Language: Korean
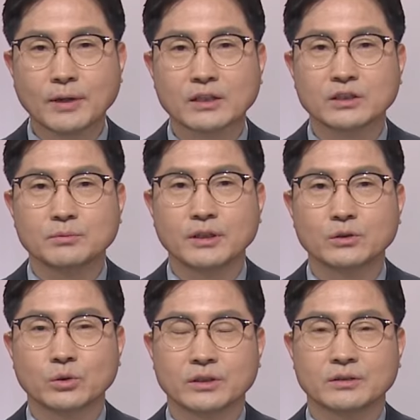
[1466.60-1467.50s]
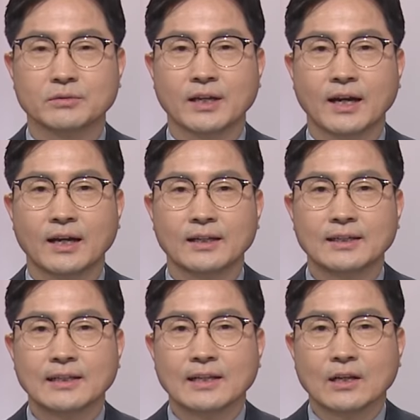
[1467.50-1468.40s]
받으시면 좋겠습니다.
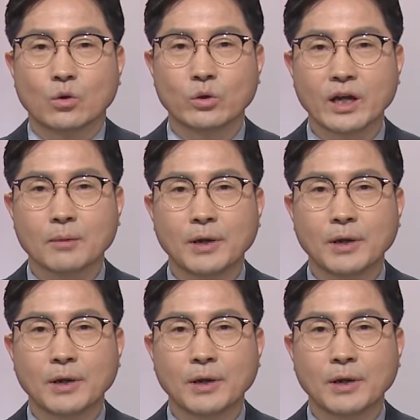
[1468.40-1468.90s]
공약